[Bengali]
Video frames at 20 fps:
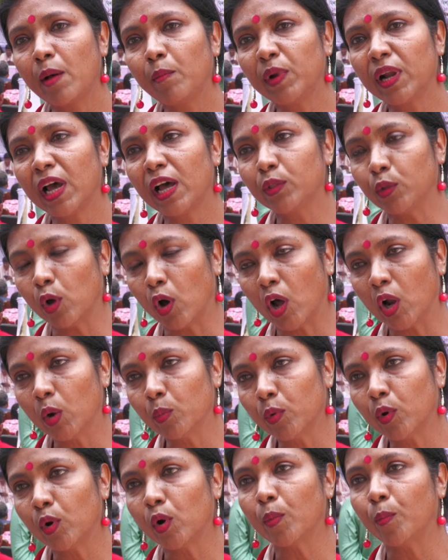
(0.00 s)
আমরা
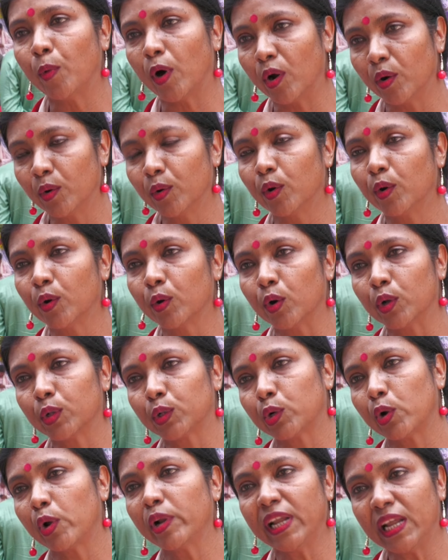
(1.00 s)
ধর্ম বর্ণ
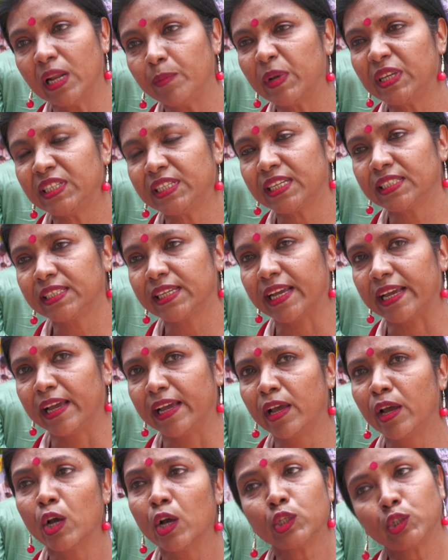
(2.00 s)
গোত্র নির্বিশেষে
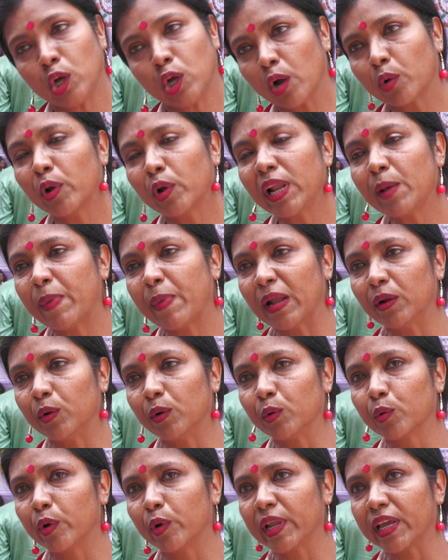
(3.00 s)
সকলে
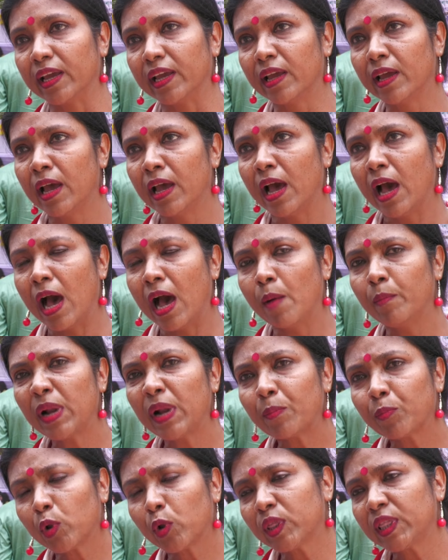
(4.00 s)
পালন করি
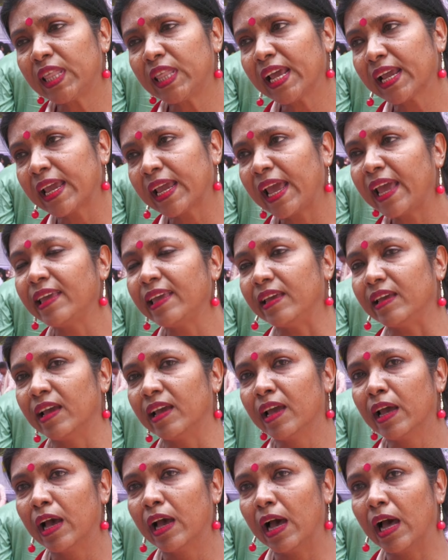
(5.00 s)
আমরা প্রত্যেকেই
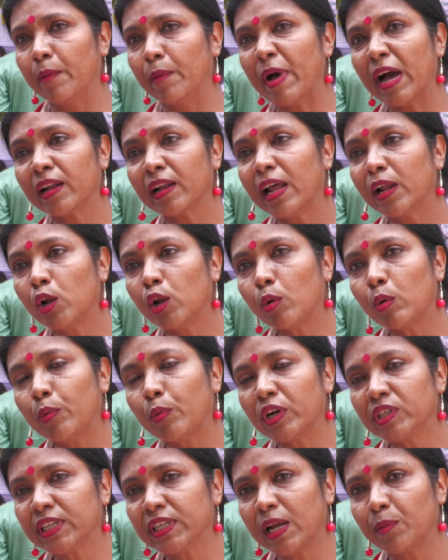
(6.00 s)
বাংলা
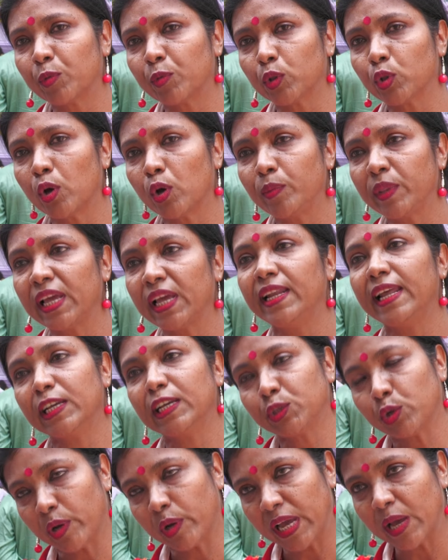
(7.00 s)
নববর্ষের প্রথম দিন
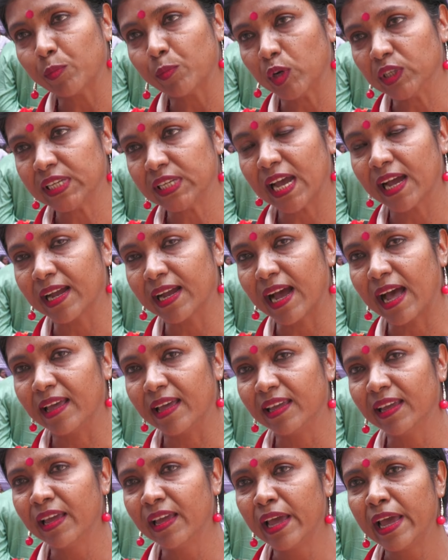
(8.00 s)
এসো হে বৈশাখ
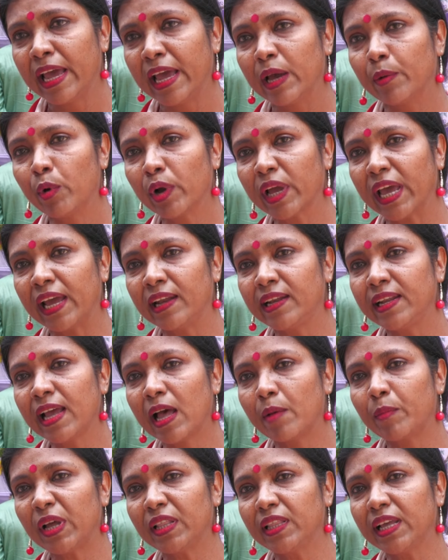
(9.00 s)
গাই এবং এটি
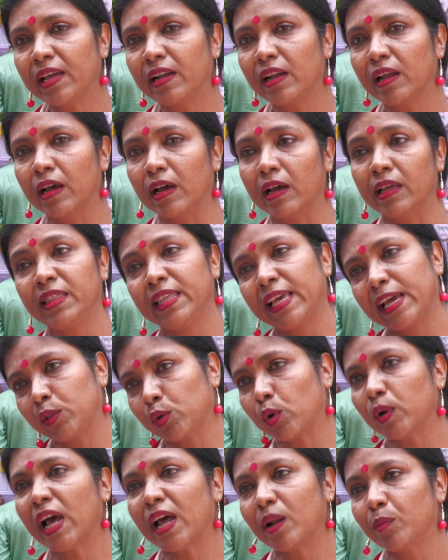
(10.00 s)
আমাদের
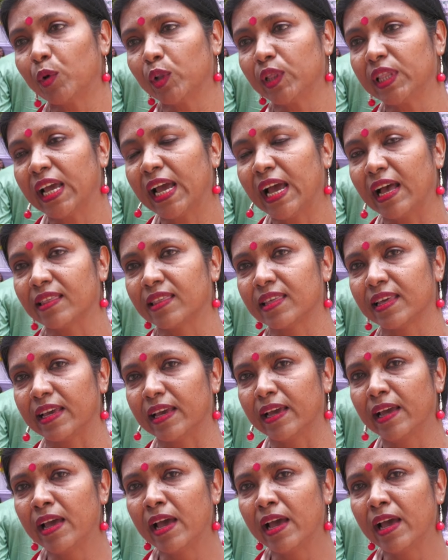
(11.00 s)
চেতনার মধ্যে আছে